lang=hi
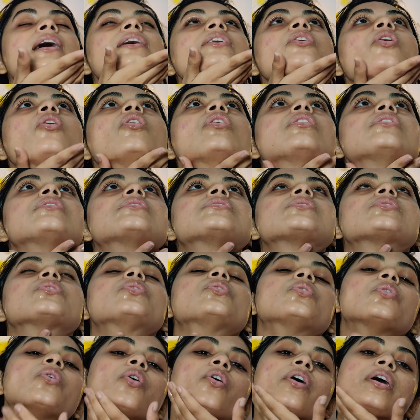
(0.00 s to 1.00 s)
एंड
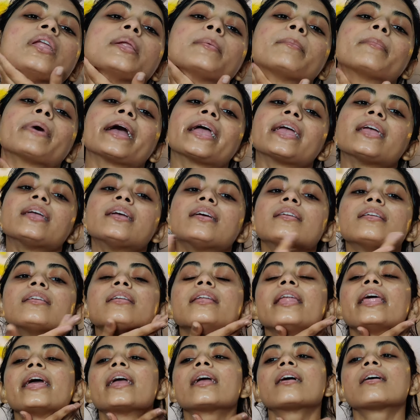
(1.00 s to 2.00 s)
ऑल्सो ऑन माई
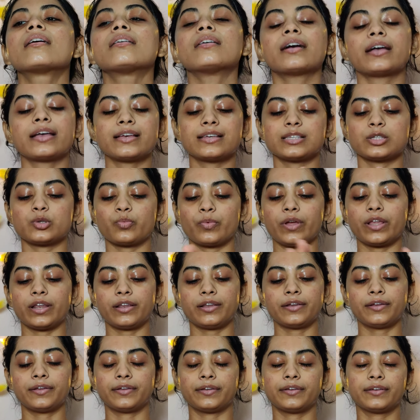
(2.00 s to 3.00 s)
नेक neck वेल
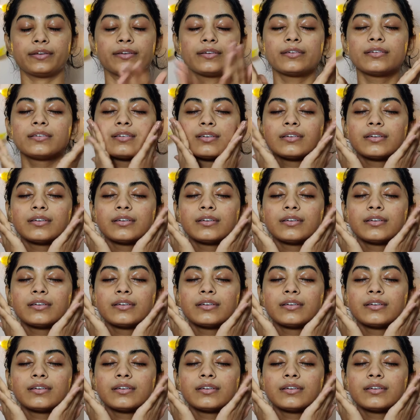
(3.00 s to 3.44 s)
well